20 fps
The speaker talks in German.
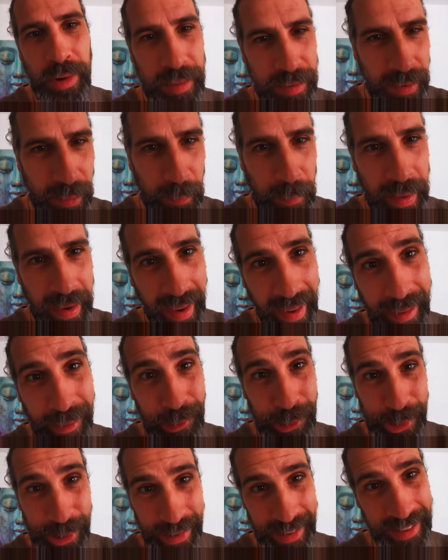das hat mir echt
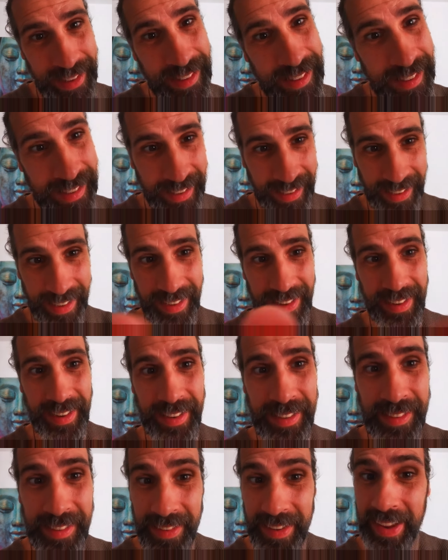gute Dienste
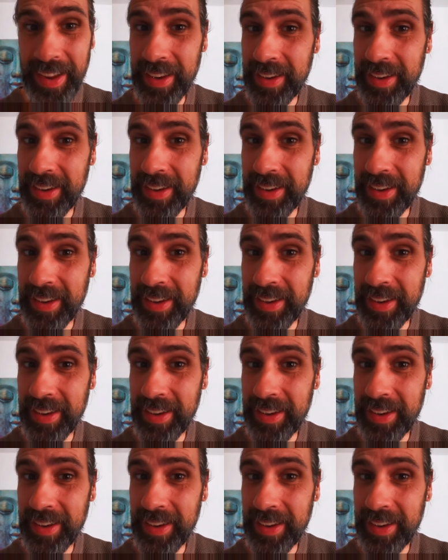geleistet.